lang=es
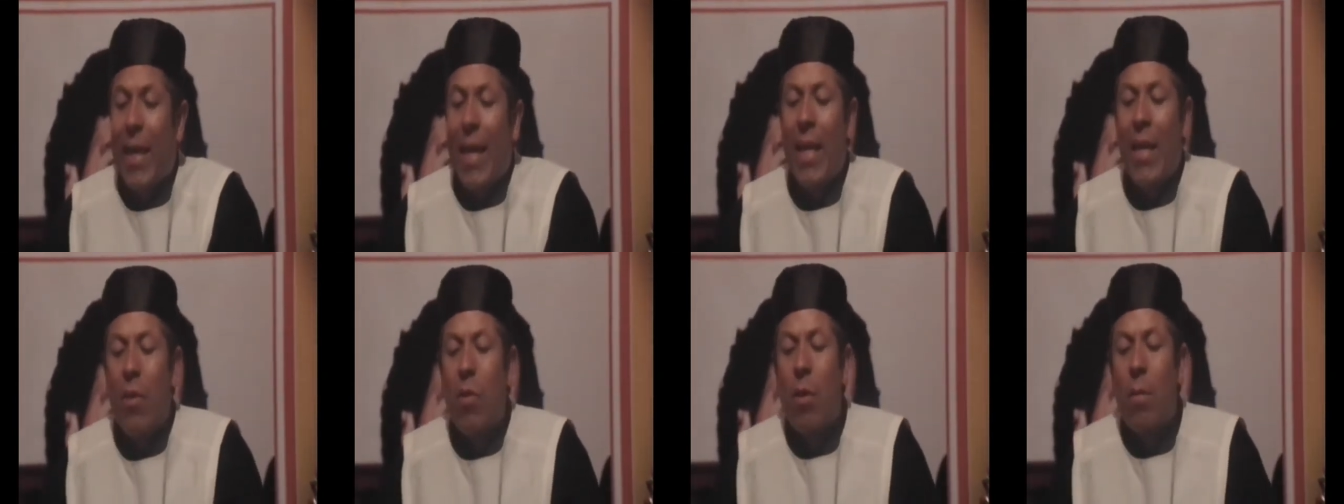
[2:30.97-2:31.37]

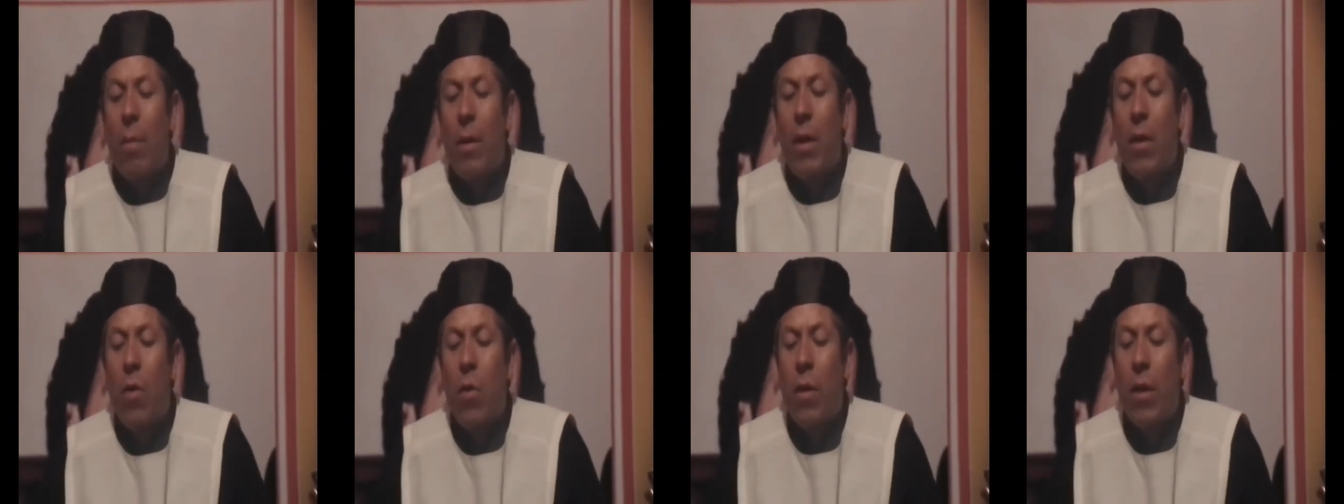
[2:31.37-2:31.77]
Querido
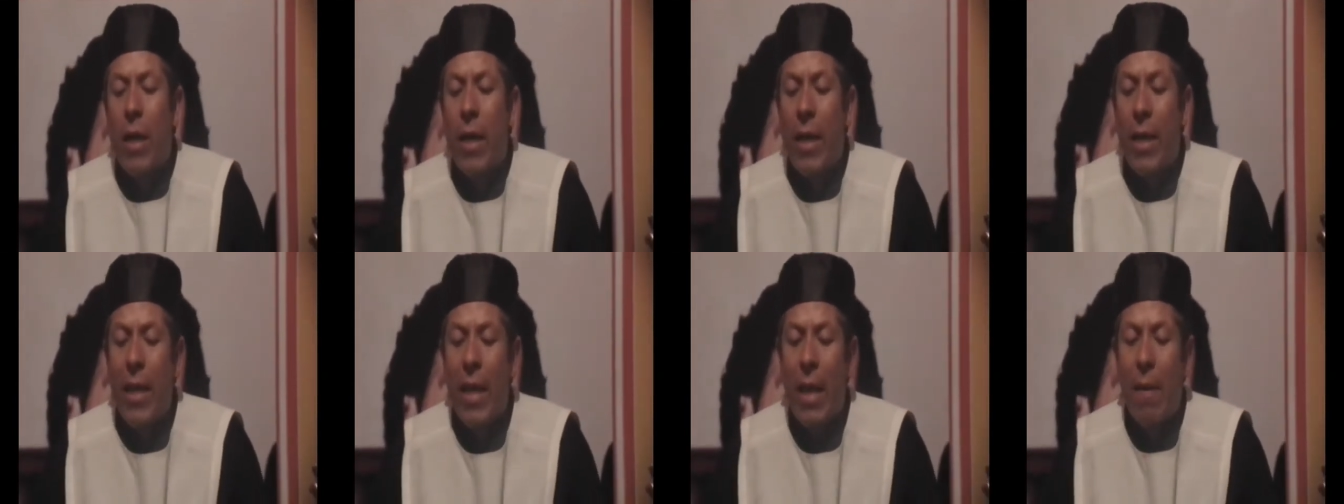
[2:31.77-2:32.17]
amigo,
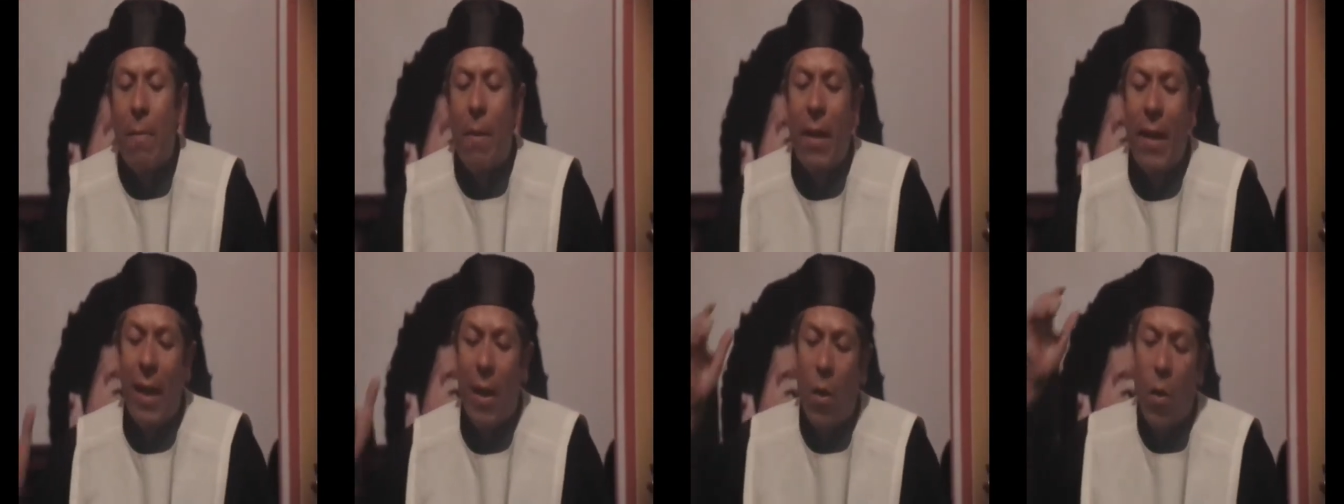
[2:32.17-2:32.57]
querida
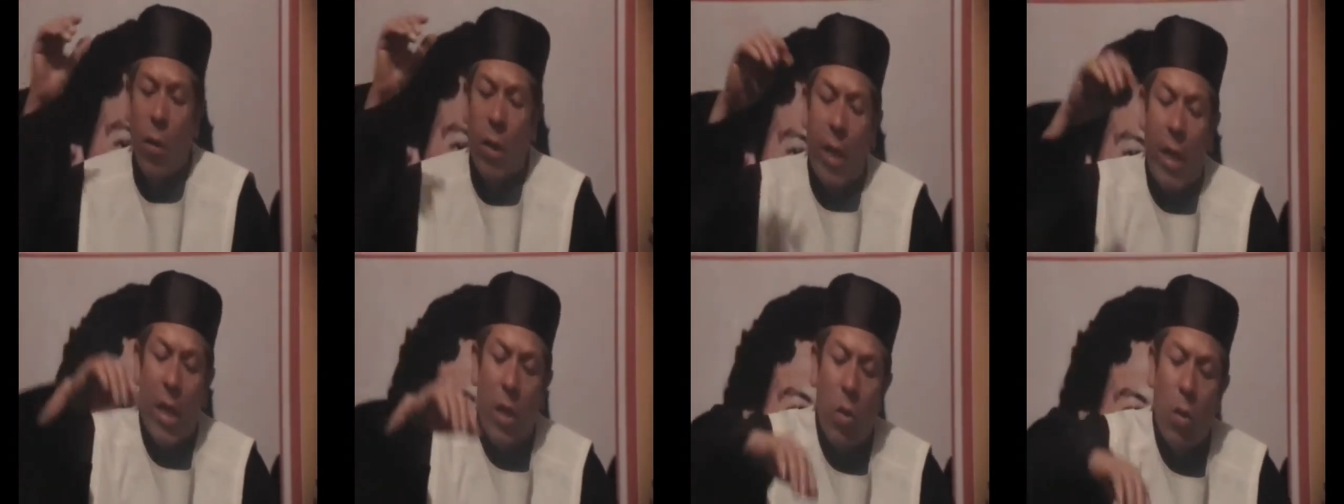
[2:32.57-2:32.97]
hermana
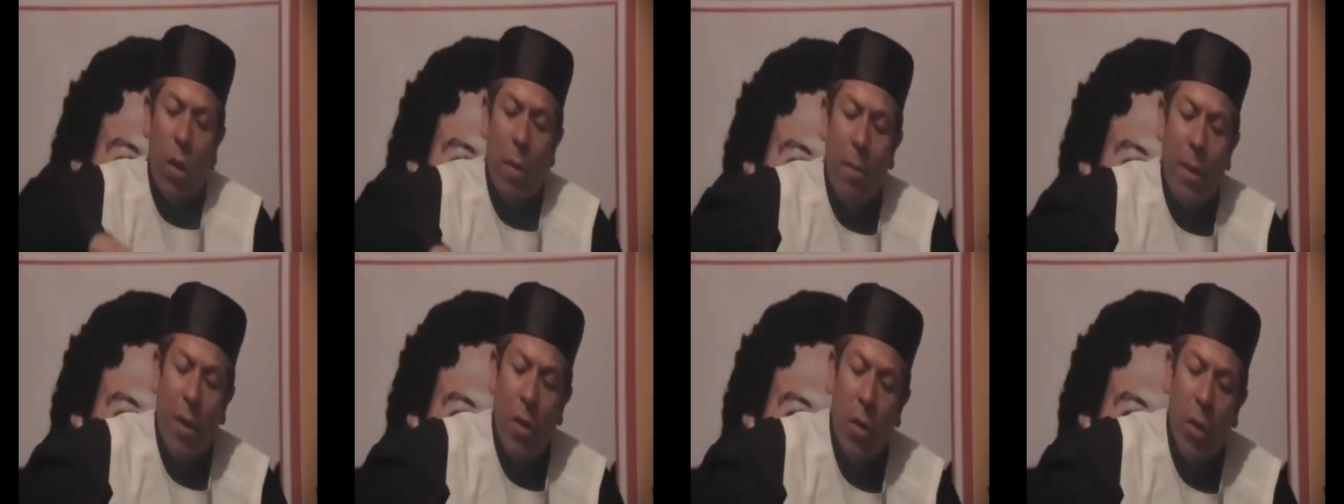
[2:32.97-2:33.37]
o querido
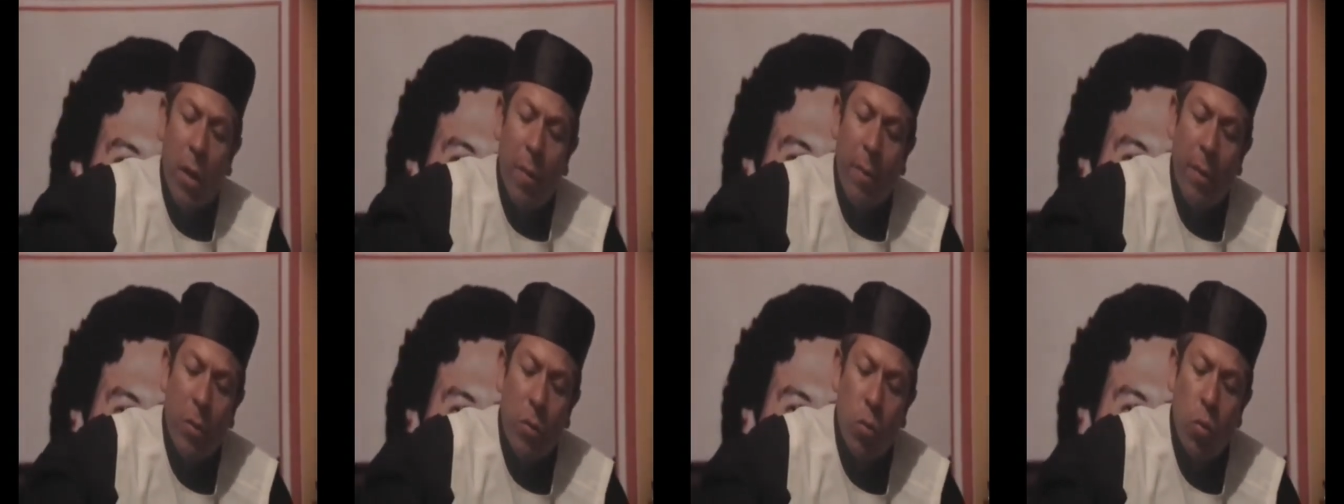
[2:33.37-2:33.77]
hermano
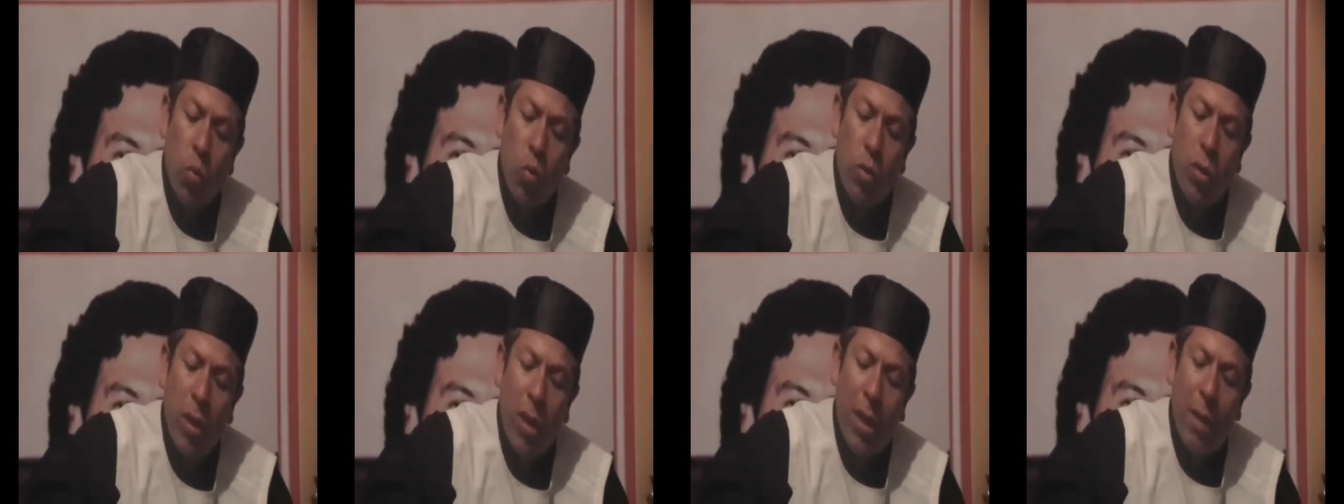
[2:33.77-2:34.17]
que me
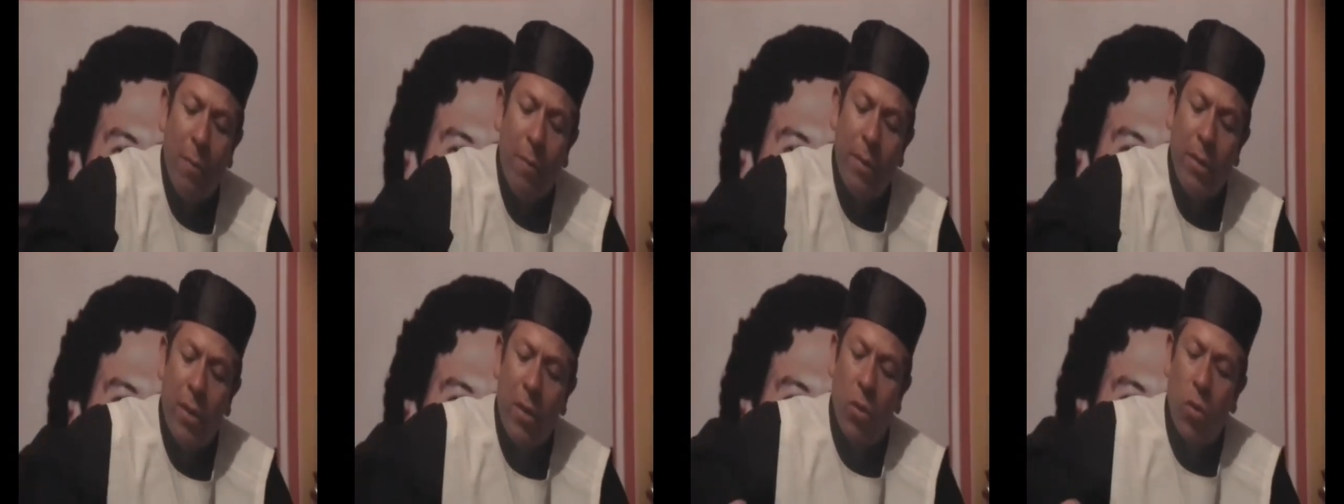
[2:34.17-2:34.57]
escuche y
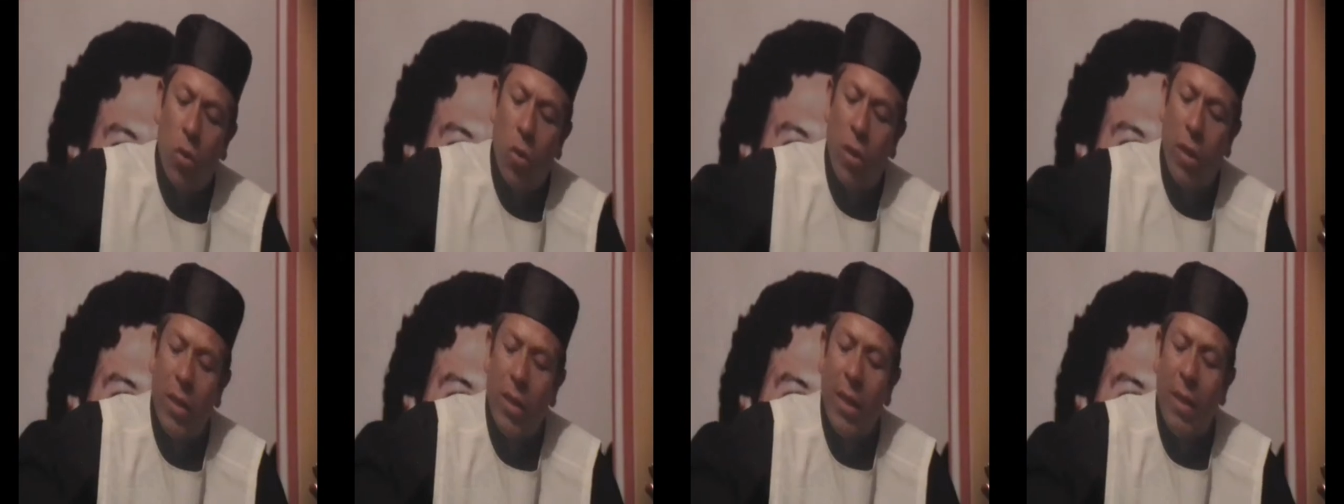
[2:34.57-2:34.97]
que me
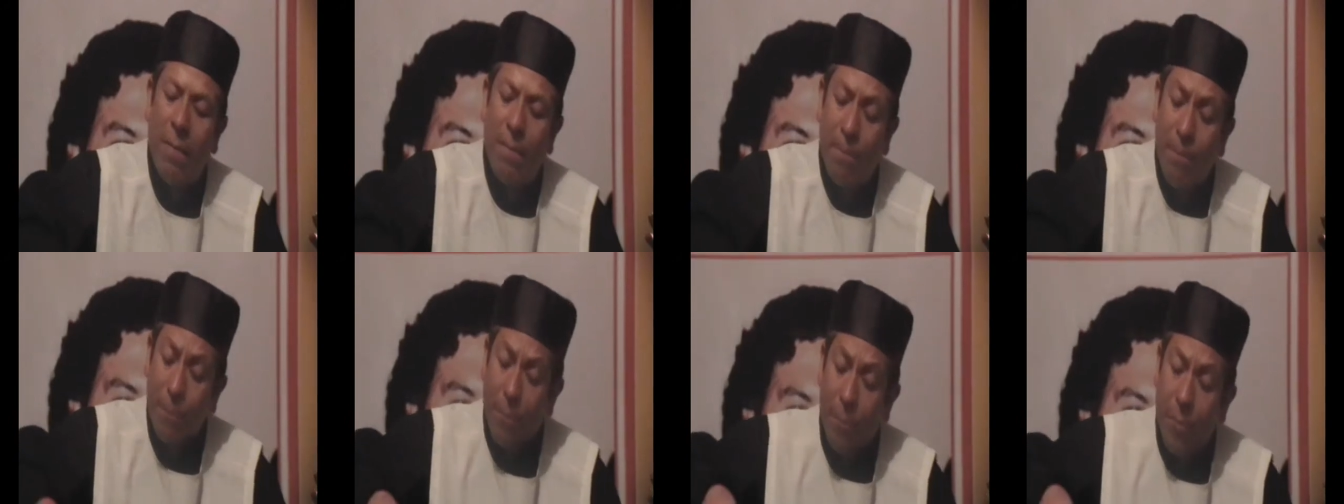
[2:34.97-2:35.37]
sintoniza,